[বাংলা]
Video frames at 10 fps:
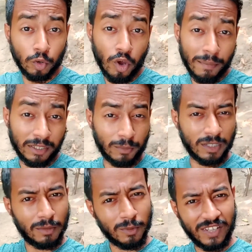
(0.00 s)
তো এবার
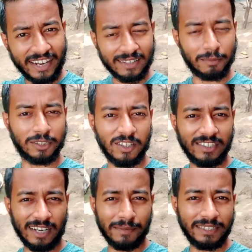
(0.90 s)
তোমাদের মধ্যে একটা
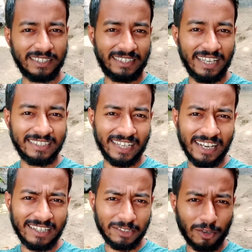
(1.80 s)
প্রশ্নই জাগবে যে সেই
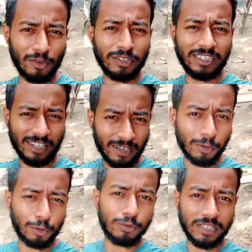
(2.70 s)
চ্যানেলটা যখন রয়েছে তাহলে
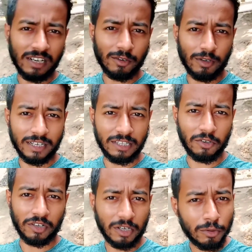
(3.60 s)
নতুন চ্যানেল খোলার কী
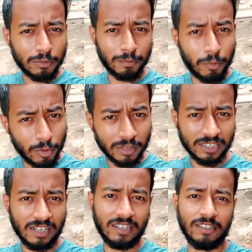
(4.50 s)
দরকার নতুন পুরোনো
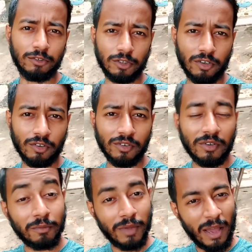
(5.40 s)
চ্যানেলটা ইউজ করো
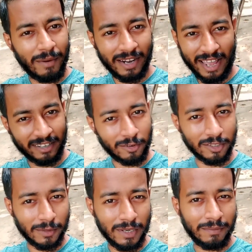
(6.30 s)
এবার একটা
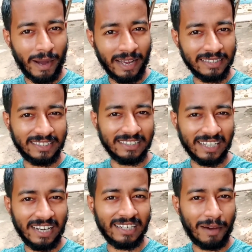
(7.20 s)
কথা বলি ভাই সেই
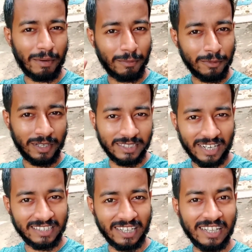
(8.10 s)
চ্যানেলটা আমার বন্ধুরা
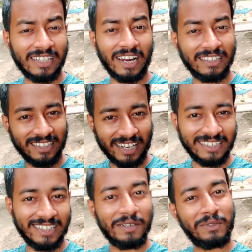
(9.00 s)
যারা জানে তারা
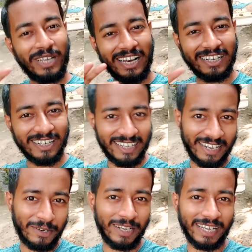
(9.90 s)
জানে যে চ্যানেলটা
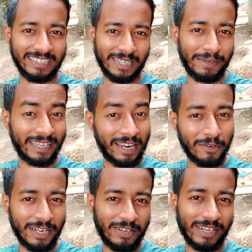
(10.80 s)
ডেড হয়ে গেছে এবার কেন
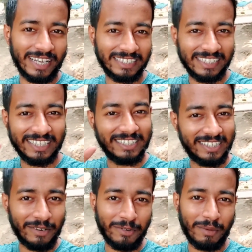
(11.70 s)
ডেড হয়ে গেছে রিচ
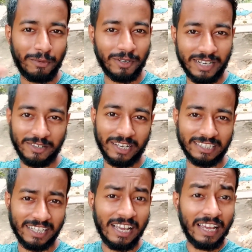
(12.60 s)
ডাউন হয়ে পুরো ডেট হয়ে
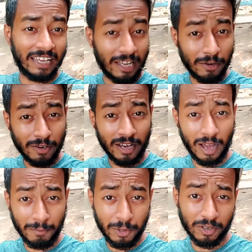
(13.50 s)
গেছে কেননা
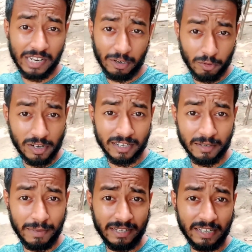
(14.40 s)
আমি ওখানে
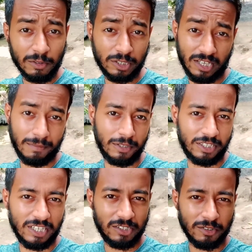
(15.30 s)
রেগুলারিটি মেনটেন করছিলাম না
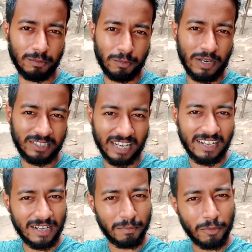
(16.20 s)
সেই জন্য
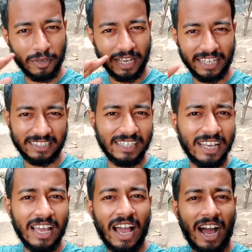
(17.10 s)
চ্যানেলটা পুরো গেছে
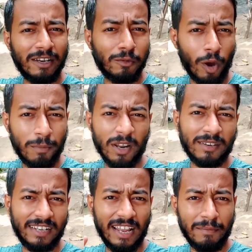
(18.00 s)
আর
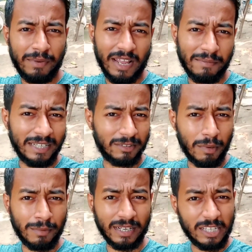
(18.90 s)
কপিরাইট ক্লেম ফ্লেম এইসব
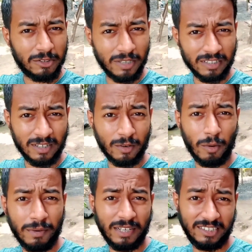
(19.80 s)
ব্যাপারে কিছু জানতো না
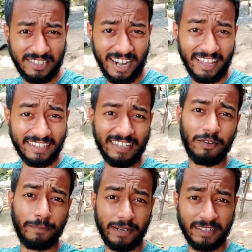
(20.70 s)
কপিরাইট স্ট্রাইক কী
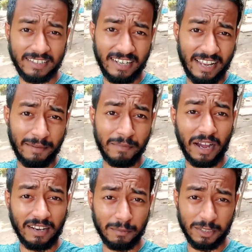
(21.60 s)
কপিরাইট ক্লেম
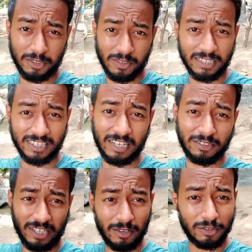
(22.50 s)
গানের মধ্যে চলে আসে কেন
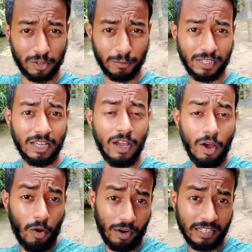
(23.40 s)
সেগুলোর সম্বন্ধে
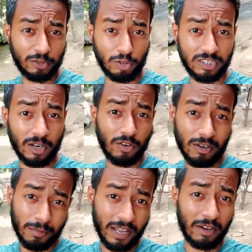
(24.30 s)
অনেক চর্চা
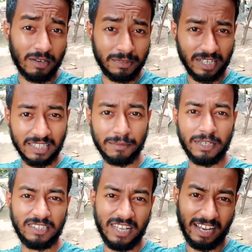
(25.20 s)
করার পরে এখন আমি জানতে
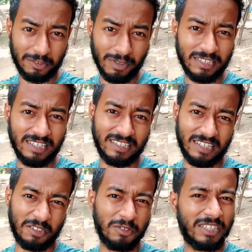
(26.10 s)
পেরেছি অ্যাকচুয়াল
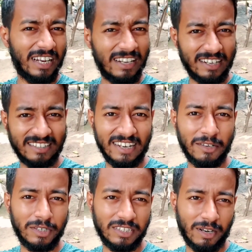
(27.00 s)
জিনিসটা তো চ্যানেলটা
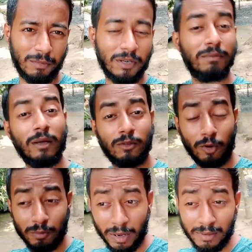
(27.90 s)
ডেড হয়ে যাওয়ার পরে
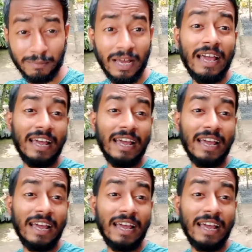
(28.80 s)
তখন ভাবলাম